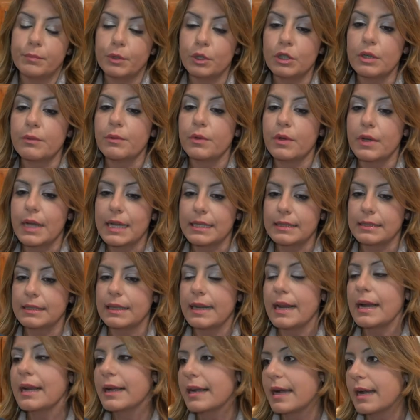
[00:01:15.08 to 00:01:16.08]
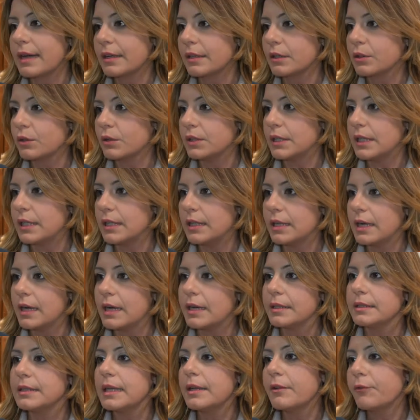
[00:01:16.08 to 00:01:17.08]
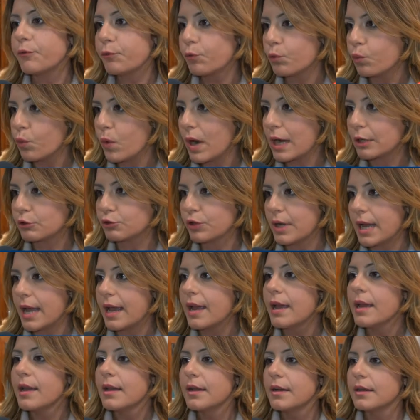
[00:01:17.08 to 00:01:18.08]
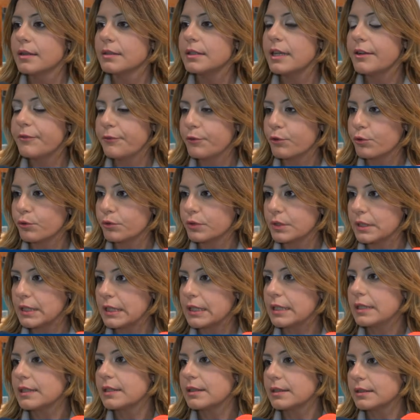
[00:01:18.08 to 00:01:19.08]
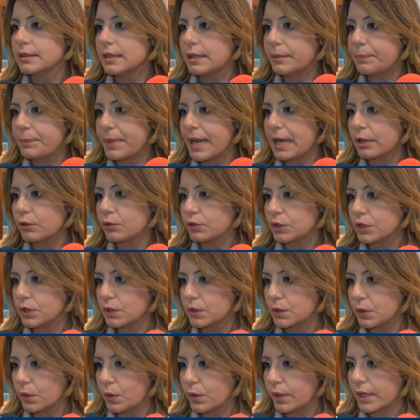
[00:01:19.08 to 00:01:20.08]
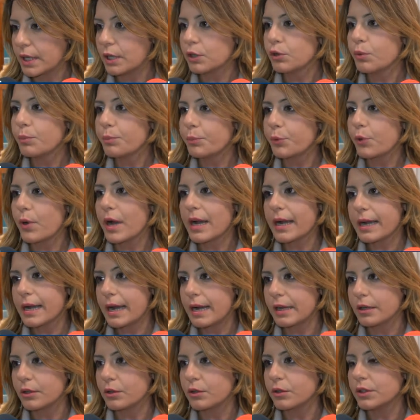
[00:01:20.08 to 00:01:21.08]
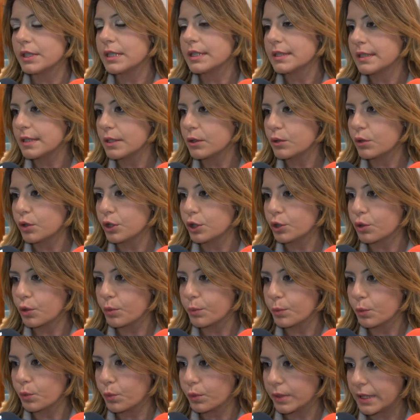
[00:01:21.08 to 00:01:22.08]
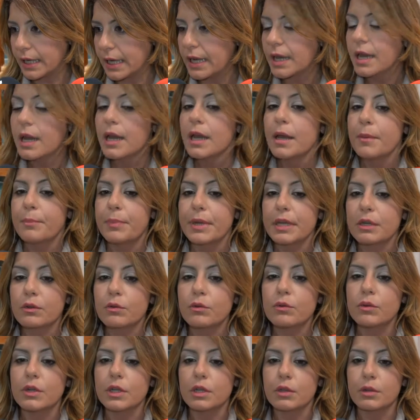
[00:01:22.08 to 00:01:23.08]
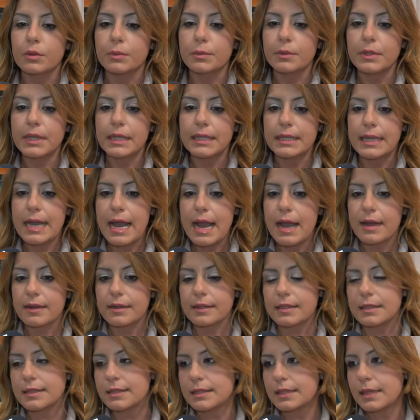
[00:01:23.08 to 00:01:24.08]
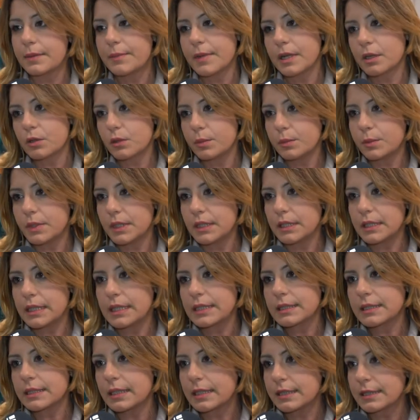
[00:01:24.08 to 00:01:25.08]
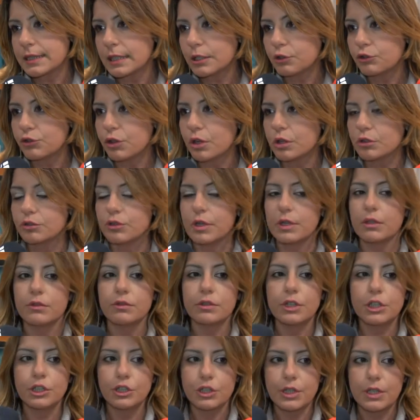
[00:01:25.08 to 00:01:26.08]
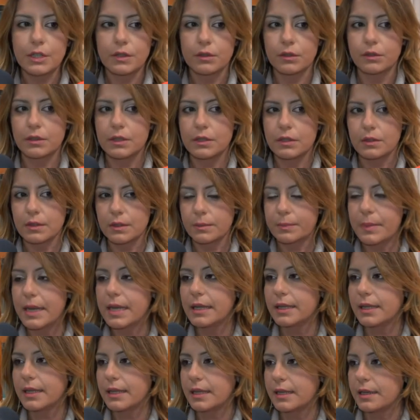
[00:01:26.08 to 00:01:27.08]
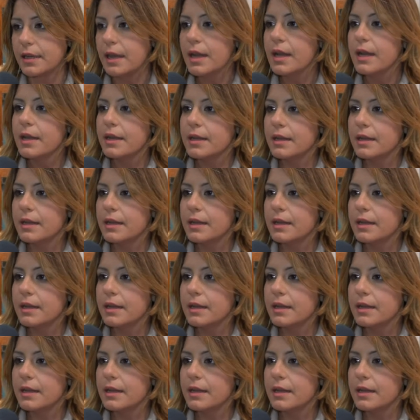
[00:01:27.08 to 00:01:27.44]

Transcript: potevano, essere a carico del, del FUA, cioè eh, dei fondi eh, del piano di zone, non più a carico dei singoli comuni. Per cui il comune di Angri insieme al comune di Castel San Giorgio hanno deciso di sospendere